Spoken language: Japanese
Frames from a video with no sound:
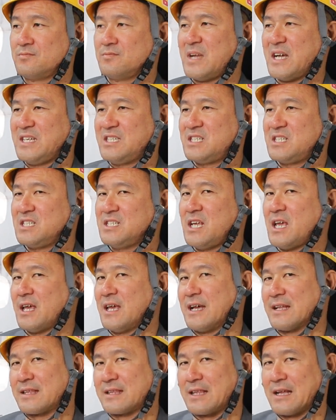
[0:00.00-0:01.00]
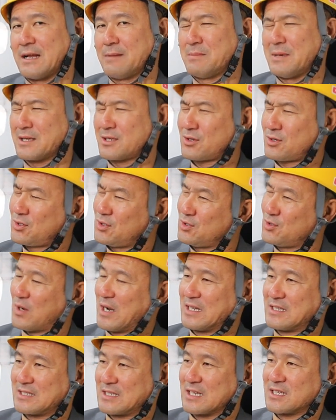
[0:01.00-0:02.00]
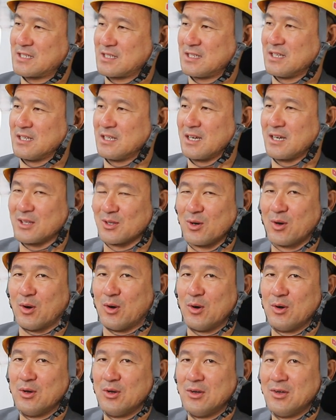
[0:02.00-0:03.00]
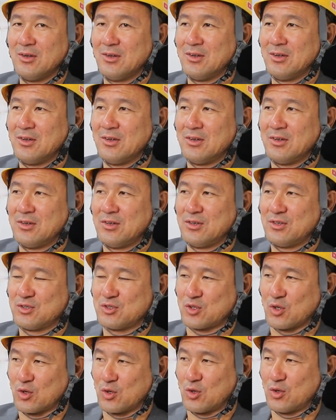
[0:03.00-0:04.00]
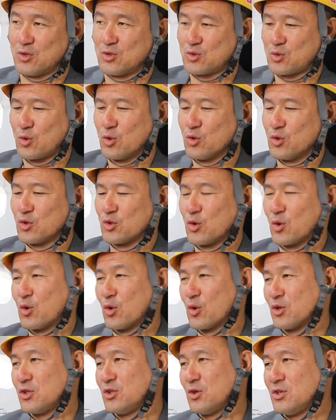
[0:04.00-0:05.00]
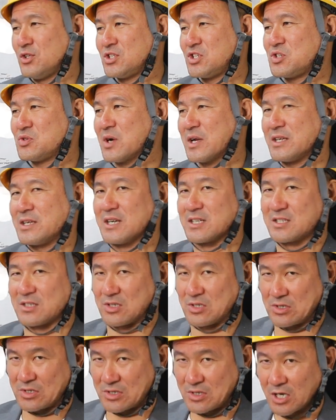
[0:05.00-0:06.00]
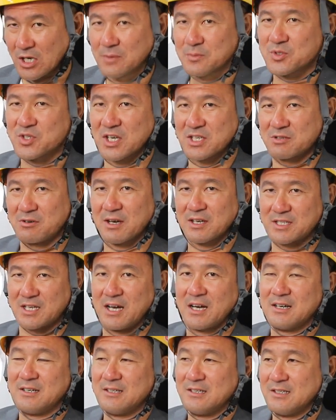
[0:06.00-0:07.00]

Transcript: まあ、1年やったら、まあ、9割って言ったら失礼だけどそのこの残りの1割がすっごい難しいわけじゃん